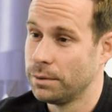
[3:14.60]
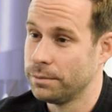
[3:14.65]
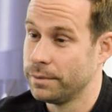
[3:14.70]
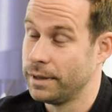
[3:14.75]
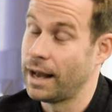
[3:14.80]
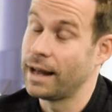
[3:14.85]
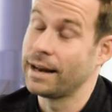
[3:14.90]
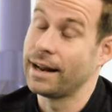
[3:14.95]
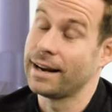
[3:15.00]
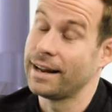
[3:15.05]
der Arbeit.
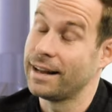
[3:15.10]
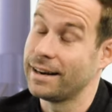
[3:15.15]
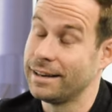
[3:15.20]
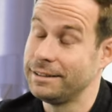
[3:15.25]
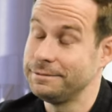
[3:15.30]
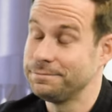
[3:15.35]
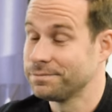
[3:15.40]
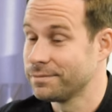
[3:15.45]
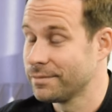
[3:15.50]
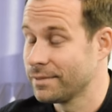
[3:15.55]
Nein, nein, nein,
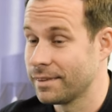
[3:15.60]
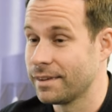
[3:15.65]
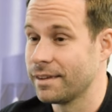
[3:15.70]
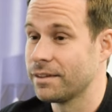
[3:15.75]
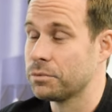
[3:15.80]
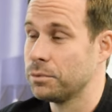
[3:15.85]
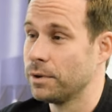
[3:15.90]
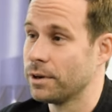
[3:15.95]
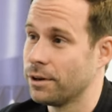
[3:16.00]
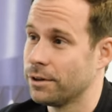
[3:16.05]
nein.
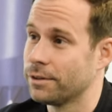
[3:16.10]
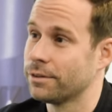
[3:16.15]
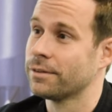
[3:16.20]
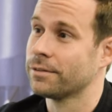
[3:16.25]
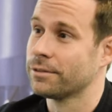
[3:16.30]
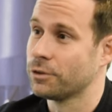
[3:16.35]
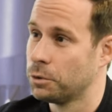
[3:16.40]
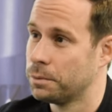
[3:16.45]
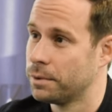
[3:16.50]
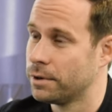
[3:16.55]
Das war
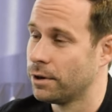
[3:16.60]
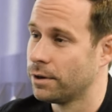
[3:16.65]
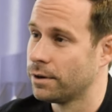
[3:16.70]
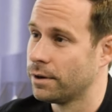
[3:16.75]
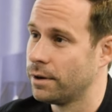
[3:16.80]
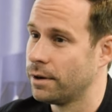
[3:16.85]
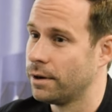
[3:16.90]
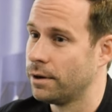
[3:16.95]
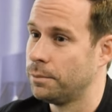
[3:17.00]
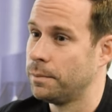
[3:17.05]
dann, da habe ich
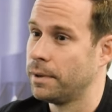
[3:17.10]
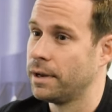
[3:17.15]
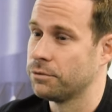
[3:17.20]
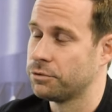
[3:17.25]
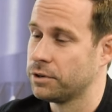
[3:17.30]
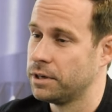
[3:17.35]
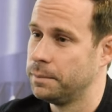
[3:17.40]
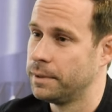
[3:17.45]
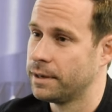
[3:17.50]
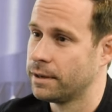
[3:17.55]
dann äh, eine
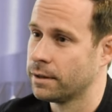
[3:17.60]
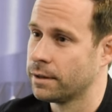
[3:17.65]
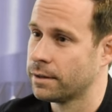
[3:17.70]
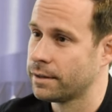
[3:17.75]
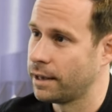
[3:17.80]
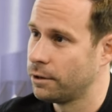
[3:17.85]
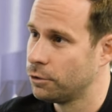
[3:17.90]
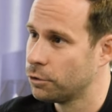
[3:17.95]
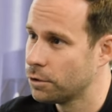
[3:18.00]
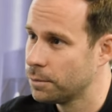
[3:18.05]

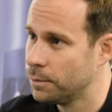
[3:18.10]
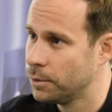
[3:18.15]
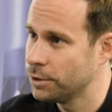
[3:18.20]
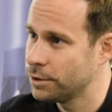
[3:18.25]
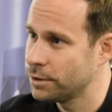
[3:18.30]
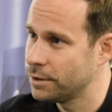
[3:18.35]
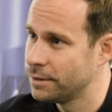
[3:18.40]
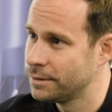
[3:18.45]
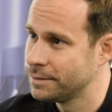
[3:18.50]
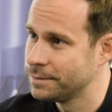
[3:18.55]
einvernehmliche Trennung
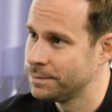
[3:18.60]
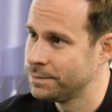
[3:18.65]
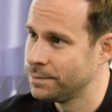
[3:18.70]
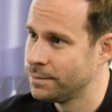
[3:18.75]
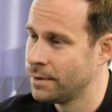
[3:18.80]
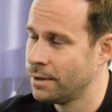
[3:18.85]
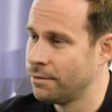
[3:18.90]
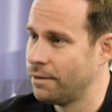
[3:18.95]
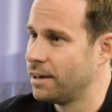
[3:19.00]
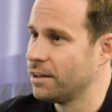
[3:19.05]
gemacht,
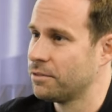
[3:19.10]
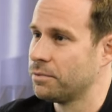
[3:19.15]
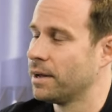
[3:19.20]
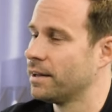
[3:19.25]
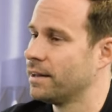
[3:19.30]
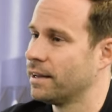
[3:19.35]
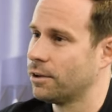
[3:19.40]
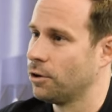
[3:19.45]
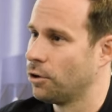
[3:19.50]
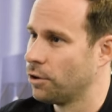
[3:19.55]
weil das
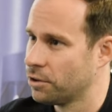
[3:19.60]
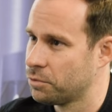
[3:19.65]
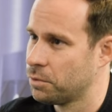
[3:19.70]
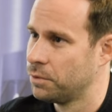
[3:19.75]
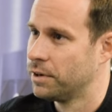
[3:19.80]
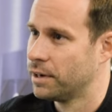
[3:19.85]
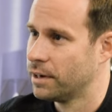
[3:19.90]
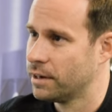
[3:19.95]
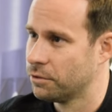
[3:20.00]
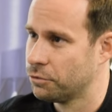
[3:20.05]
war nicht gegangen, es
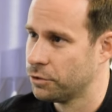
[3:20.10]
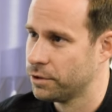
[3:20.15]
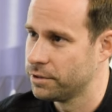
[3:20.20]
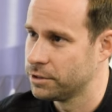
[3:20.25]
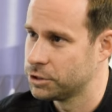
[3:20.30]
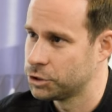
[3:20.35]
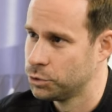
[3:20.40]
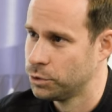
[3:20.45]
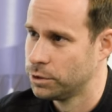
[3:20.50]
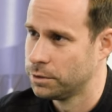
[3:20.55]
war wirklich ein
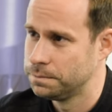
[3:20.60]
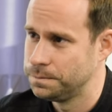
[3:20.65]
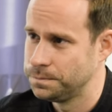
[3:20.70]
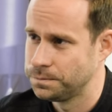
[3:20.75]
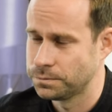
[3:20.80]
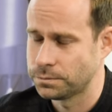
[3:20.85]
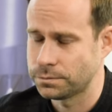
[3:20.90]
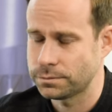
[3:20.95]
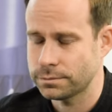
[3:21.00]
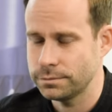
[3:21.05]
Vollzeitstudium.
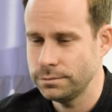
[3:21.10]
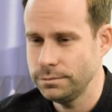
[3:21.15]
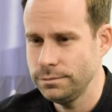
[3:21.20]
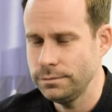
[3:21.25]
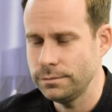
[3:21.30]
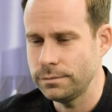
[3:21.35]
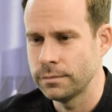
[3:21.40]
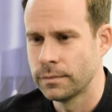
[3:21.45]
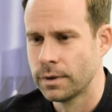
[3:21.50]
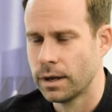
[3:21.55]

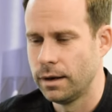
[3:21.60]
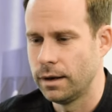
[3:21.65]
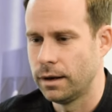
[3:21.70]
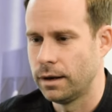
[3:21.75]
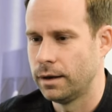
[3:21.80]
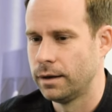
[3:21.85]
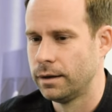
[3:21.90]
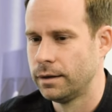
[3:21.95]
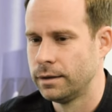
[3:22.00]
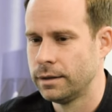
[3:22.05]
Äh,
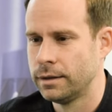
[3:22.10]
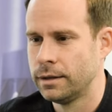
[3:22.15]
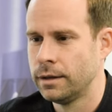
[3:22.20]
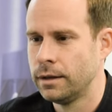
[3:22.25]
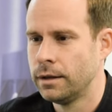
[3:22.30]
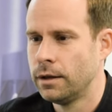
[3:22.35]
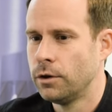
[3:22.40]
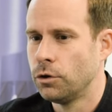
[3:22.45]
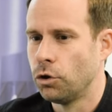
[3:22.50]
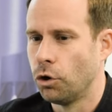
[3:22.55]

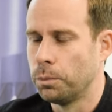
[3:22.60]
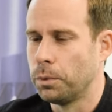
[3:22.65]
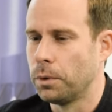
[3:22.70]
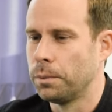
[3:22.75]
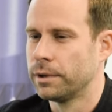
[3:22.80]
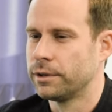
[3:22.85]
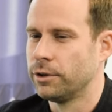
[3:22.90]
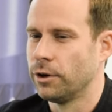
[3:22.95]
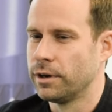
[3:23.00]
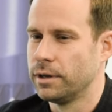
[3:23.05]
habe
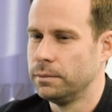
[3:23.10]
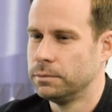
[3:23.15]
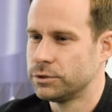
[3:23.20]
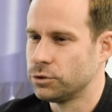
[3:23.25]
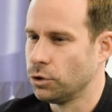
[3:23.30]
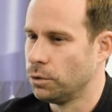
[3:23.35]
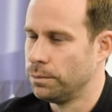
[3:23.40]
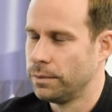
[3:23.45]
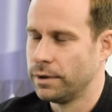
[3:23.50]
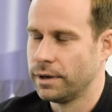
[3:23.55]
aber dann im
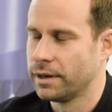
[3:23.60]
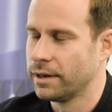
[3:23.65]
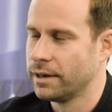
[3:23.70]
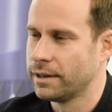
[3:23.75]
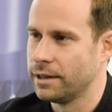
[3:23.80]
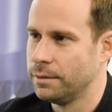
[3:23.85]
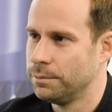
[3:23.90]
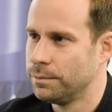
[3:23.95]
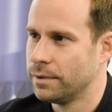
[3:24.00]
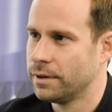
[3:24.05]
Sommer
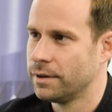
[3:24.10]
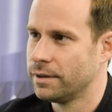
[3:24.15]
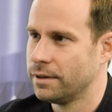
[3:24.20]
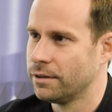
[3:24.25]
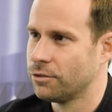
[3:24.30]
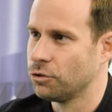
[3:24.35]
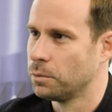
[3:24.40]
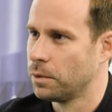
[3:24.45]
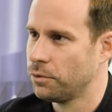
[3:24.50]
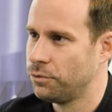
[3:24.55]
eigentlich immer in
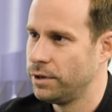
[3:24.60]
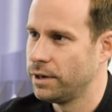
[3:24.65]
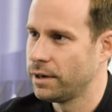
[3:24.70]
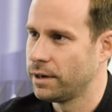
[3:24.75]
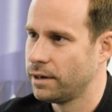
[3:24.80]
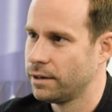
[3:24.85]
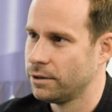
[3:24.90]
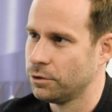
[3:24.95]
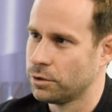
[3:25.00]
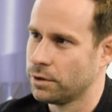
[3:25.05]
die
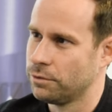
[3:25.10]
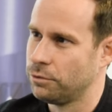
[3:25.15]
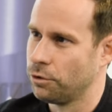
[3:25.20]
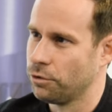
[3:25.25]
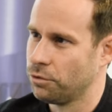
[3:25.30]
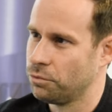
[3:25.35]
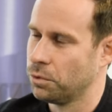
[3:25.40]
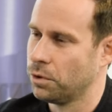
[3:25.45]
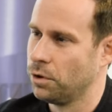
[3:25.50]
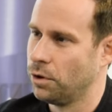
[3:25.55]
Sommerferien oder
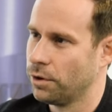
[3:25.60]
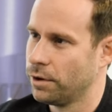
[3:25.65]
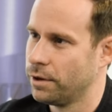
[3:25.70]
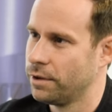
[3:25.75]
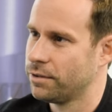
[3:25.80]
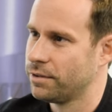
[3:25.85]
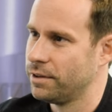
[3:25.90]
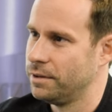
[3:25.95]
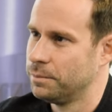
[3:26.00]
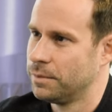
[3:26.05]
wenn es wo gegangen
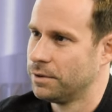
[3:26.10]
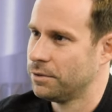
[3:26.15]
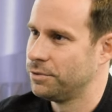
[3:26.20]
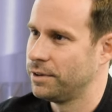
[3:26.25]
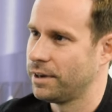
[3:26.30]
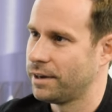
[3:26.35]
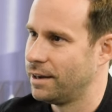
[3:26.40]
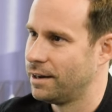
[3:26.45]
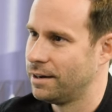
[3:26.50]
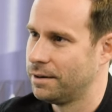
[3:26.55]
ist, immer
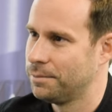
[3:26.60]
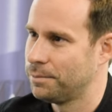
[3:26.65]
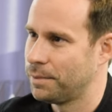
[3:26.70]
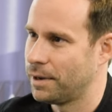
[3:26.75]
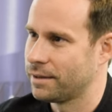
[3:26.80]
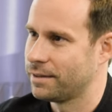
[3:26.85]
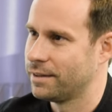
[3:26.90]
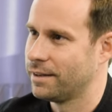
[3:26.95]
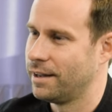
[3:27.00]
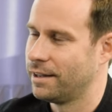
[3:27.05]

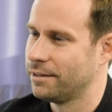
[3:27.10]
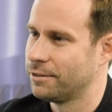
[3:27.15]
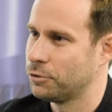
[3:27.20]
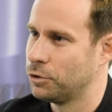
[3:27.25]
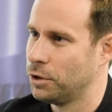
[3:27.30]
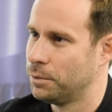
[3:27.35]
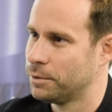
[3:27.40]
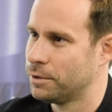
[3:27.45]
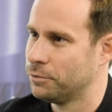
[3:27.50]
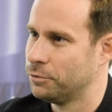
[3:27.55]

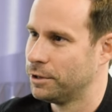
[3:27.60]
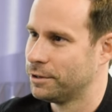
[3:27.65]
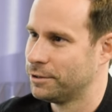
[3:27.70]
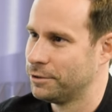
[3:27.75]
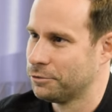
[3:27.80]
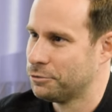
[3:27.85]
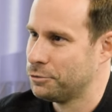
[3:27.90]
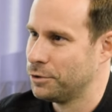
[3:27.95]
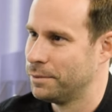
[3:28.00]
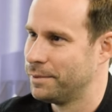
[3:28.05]
Ferialpraktikant gearbeitet und war
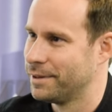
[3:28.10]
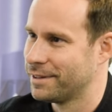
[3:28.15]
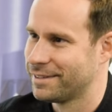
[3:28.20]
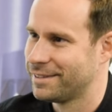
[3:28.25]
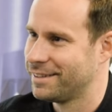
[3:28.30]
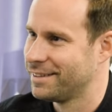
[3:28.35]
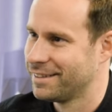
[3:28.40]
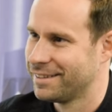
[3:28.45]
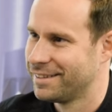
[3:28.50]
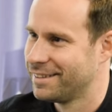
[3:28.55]
dann
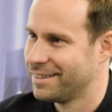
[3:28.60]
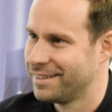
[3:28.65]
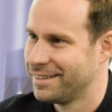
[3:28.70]
Vorarbeiter